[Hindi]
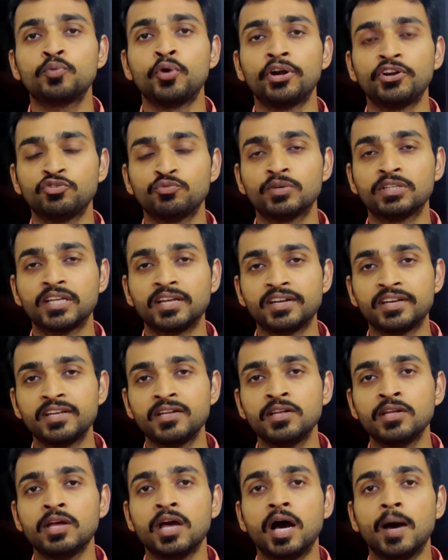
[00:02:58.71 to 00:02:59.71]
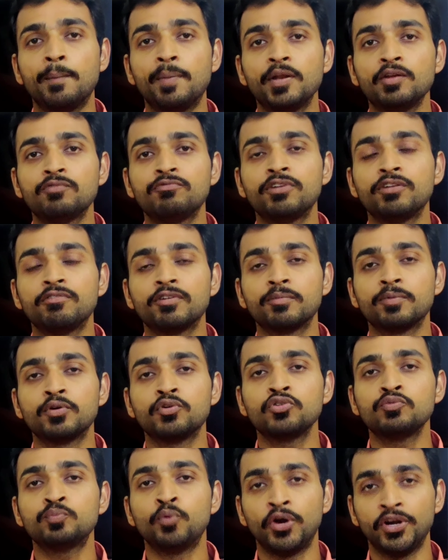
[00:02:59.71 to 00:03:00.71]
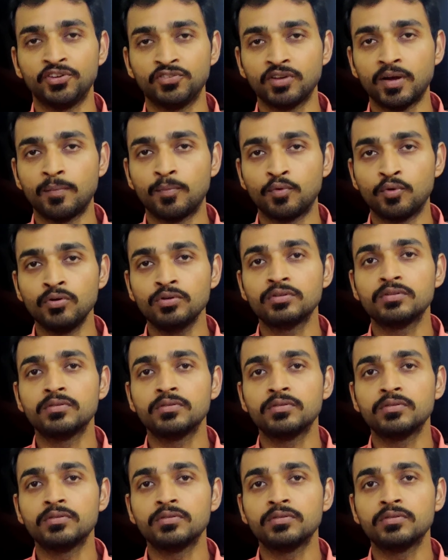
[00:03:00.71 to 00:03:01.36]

पॉइंट्स बताने हैं अपने फेवर में कुछ पॉइंट्स आपको